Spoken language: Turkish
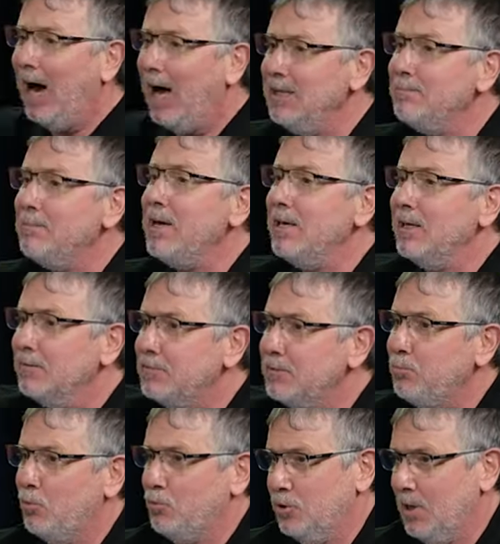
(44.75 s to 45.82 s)
Almanyalı
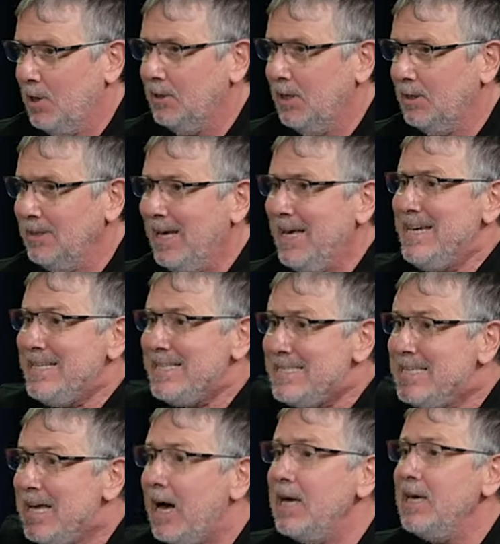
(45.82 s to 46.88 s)
futbolculardan
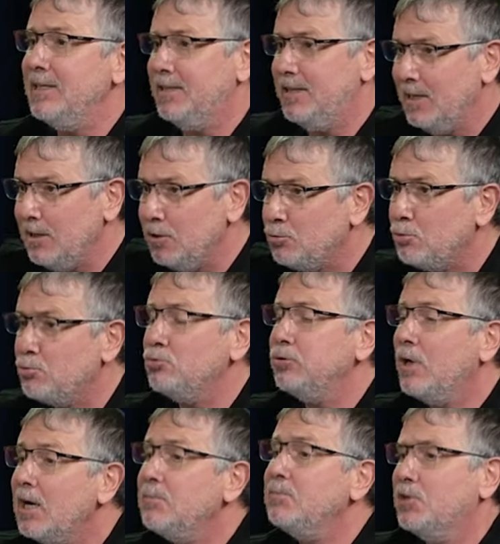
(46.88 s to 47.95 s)
daha yetenekli
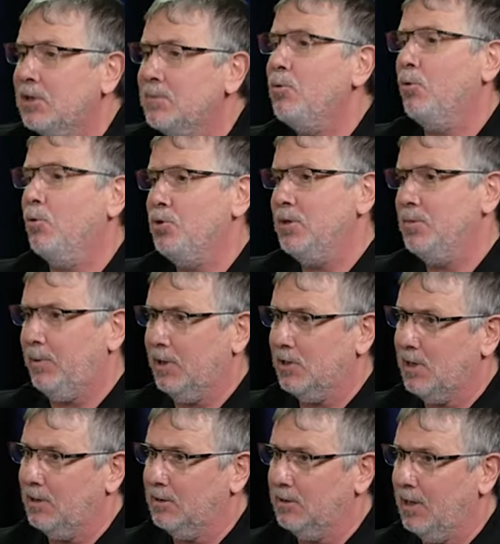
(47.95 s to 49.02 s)
çocuklarmış gibi oynayıp
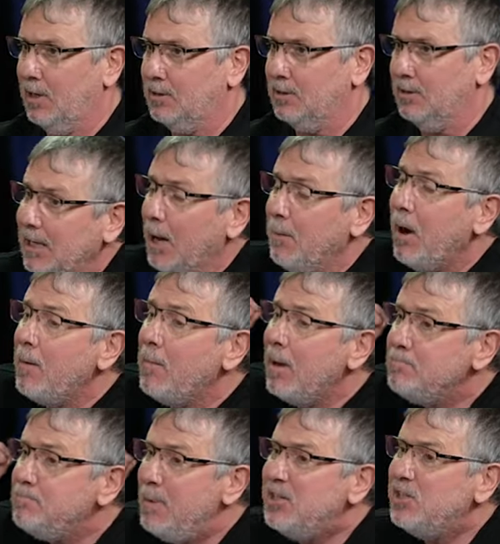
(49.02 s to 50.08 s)
kazandılar.
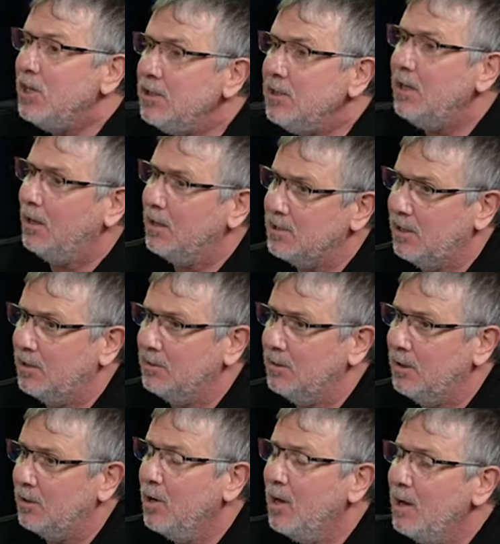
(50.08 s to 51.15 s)
Tamamen beceriyle
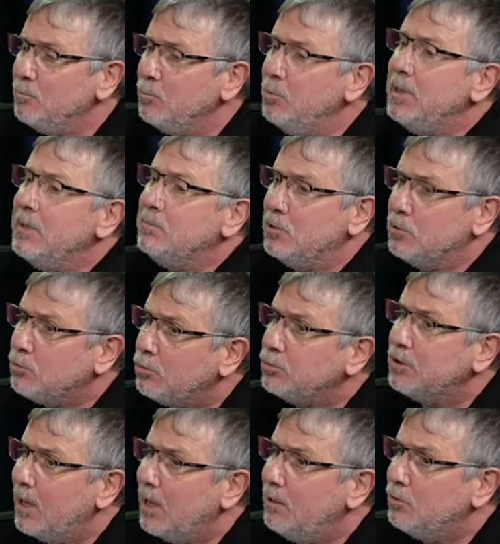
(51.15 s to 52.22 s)
kazandılar. Bu benim için
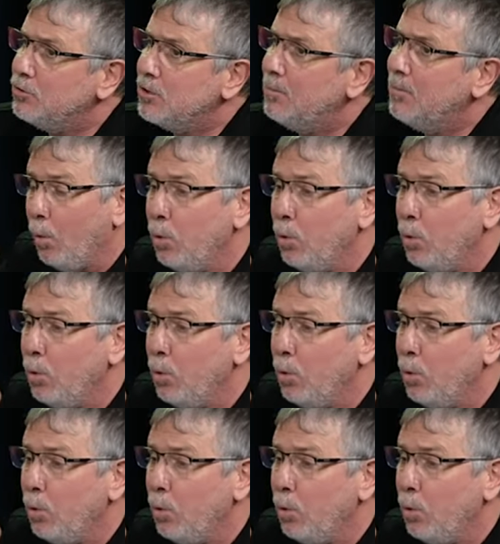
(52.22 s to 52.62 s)
çok değerli hocam.